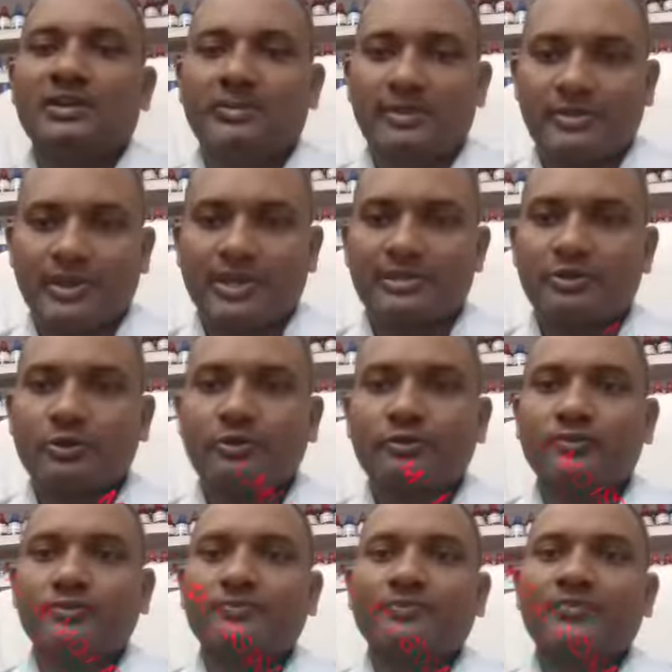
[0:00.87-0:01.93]
नमस्कार
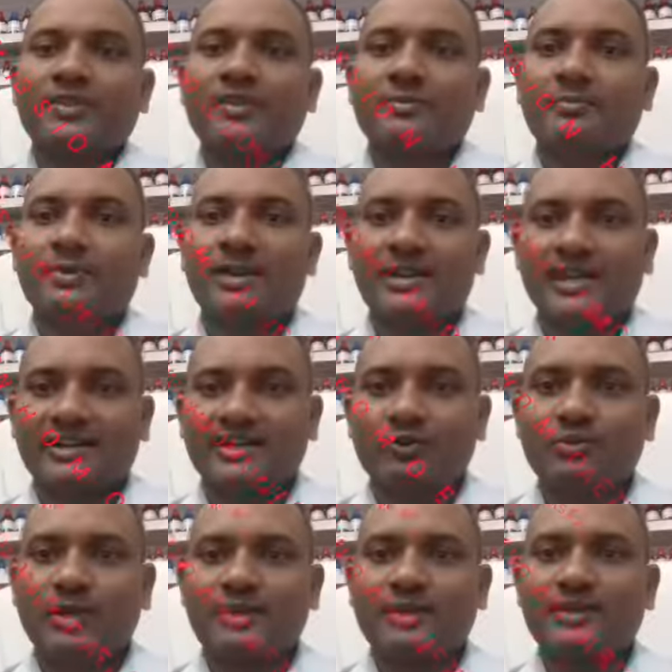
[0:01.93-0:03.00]
दोस्तों मैं
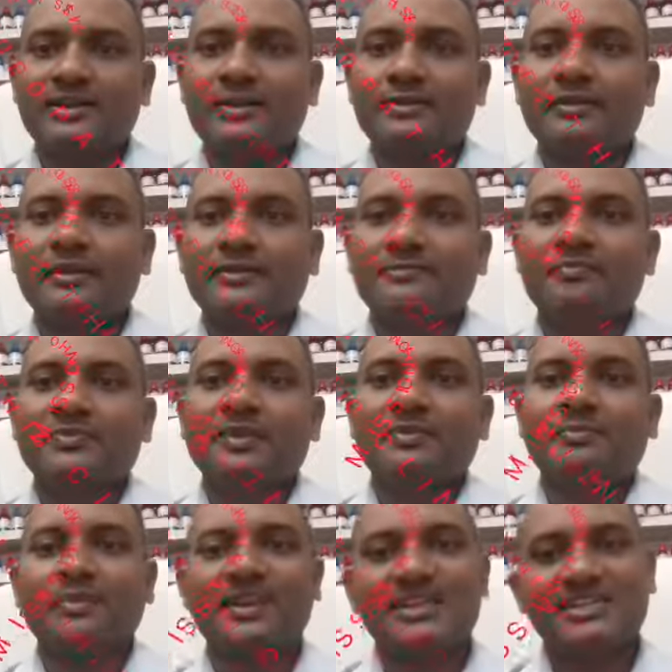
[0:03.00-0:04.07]
डॉक्टर उमा शंकर सिंह
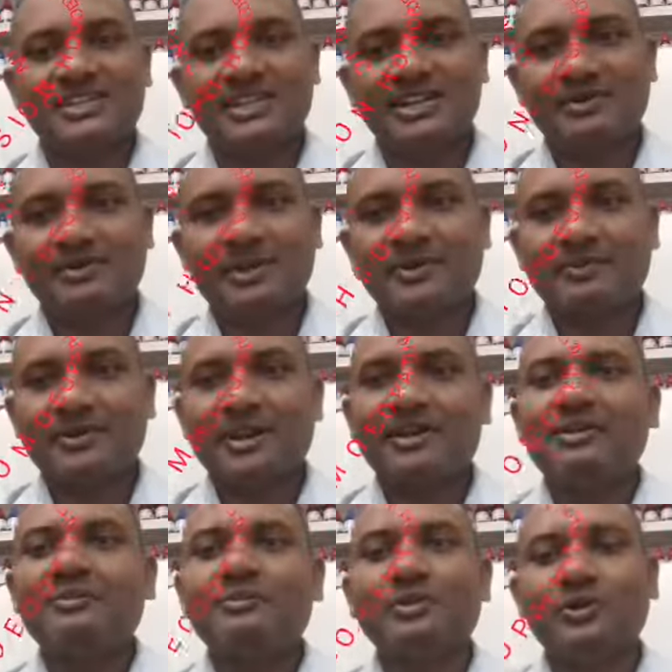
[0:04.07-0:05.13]
मेरे चैनल में आपका
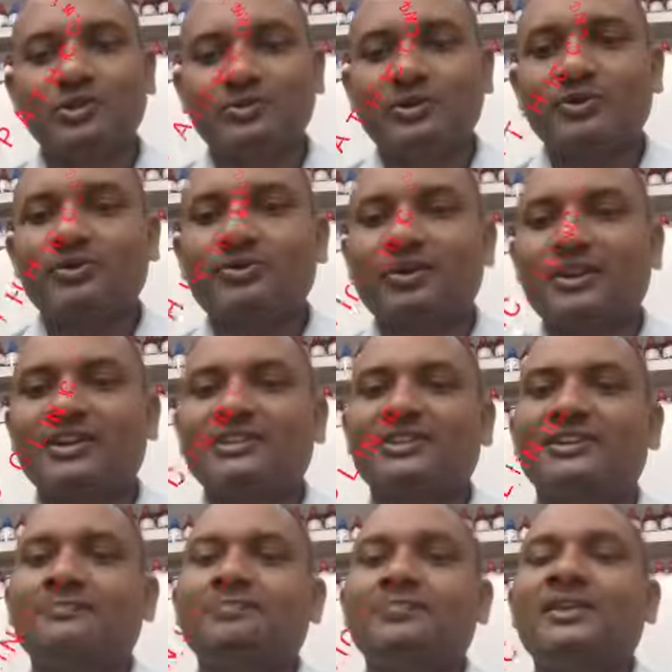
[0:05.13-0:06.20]
बहुत बहुत
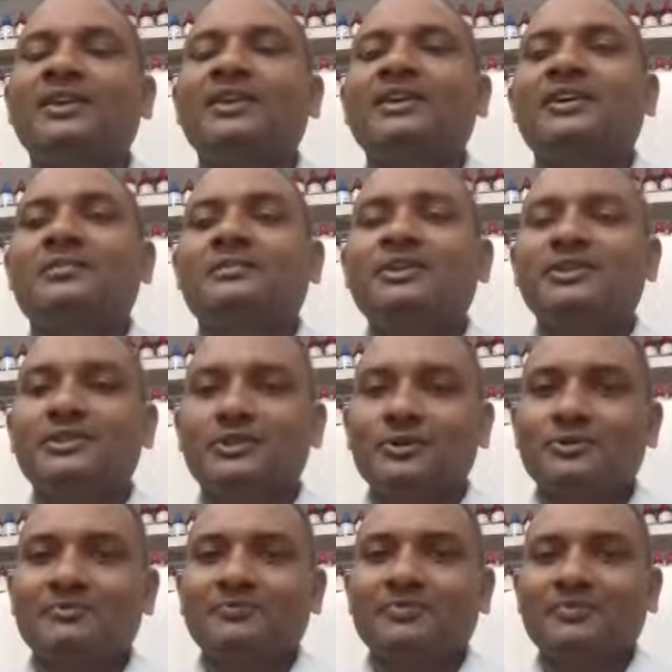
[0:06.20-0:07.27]
स्वागत है
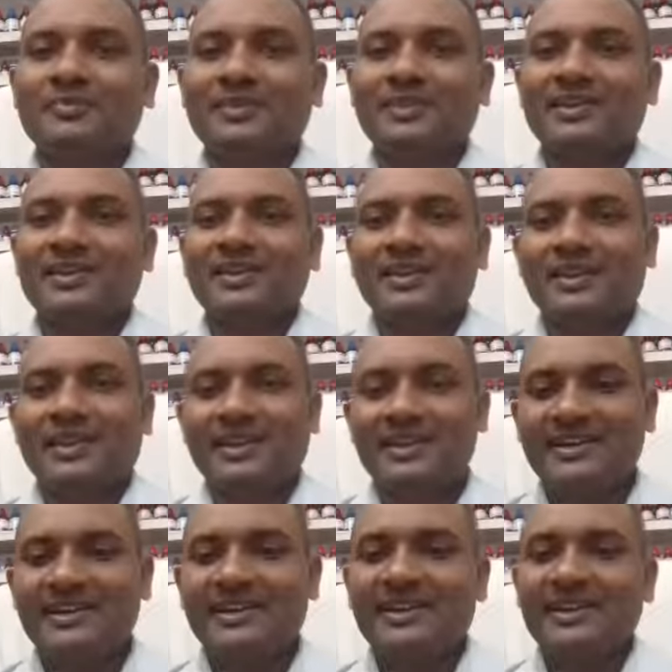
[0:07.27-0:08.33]
मित्रों
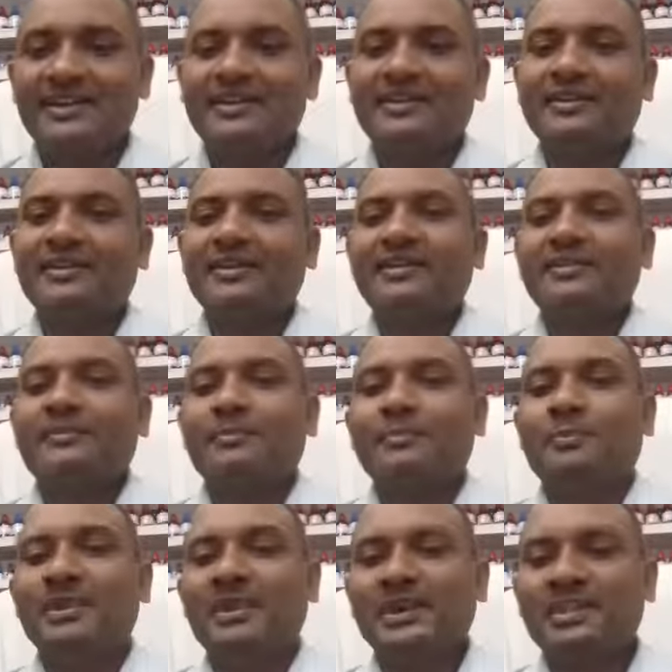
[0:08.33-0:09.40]
हेडिंग है
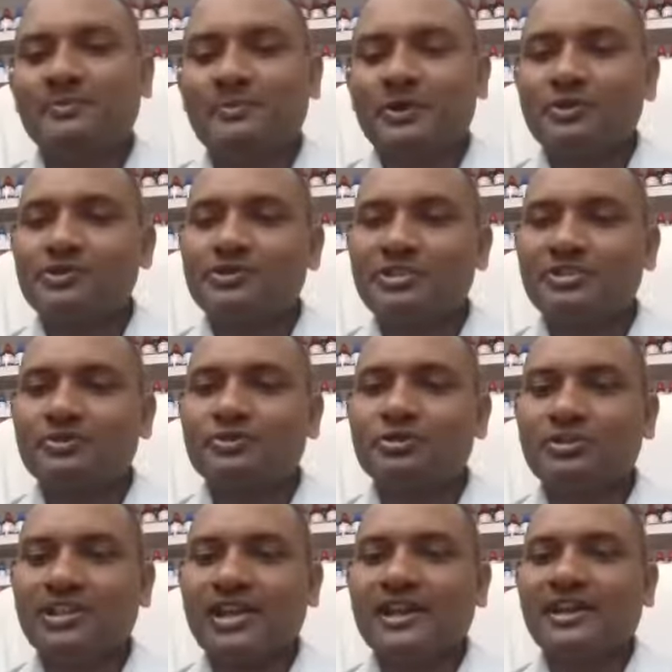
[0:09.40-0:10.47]
बेहद पौष्टिक
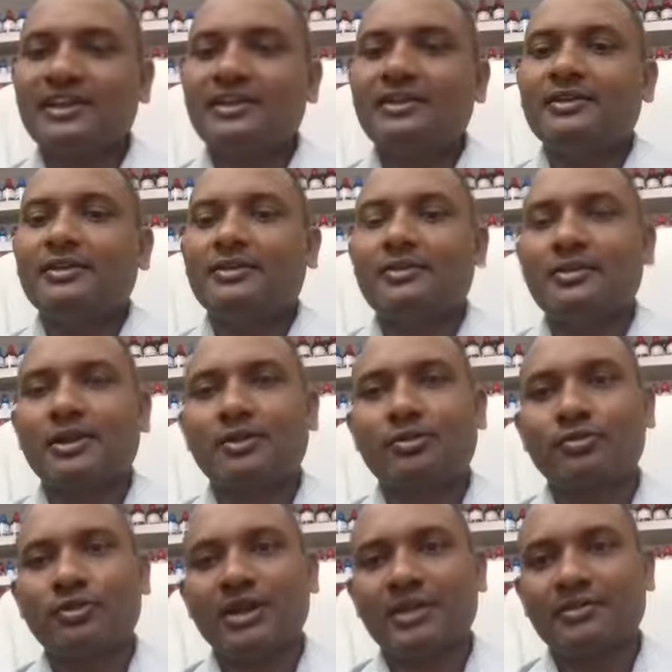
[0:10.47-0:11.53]
होता है
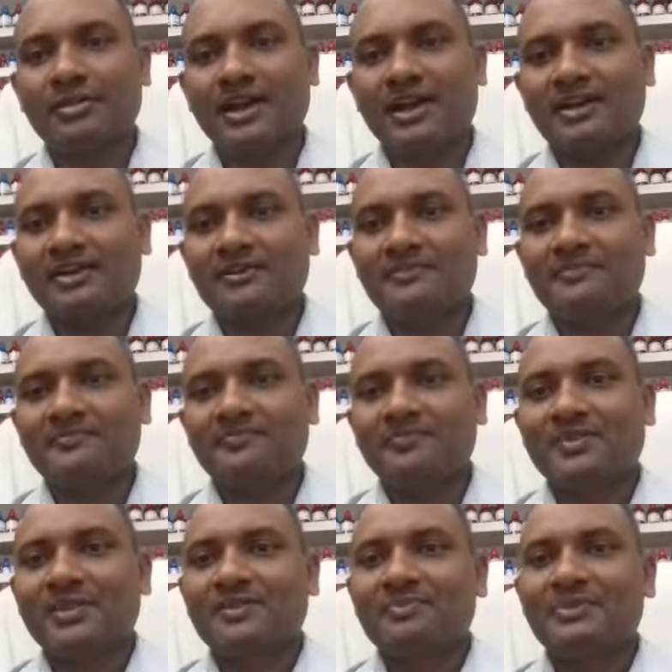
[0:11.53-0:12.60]
सरसों का
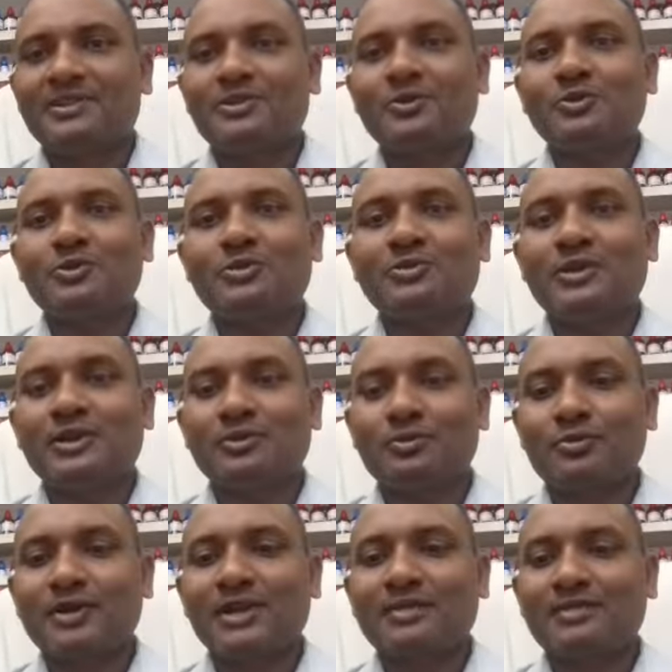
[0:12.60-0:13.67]
साग मित्रों जो
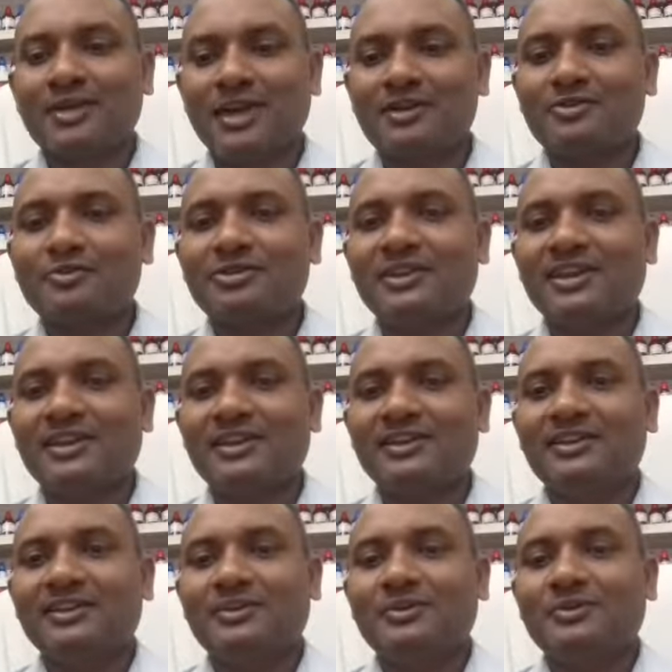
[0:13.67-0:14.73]
सरसों का साग होता है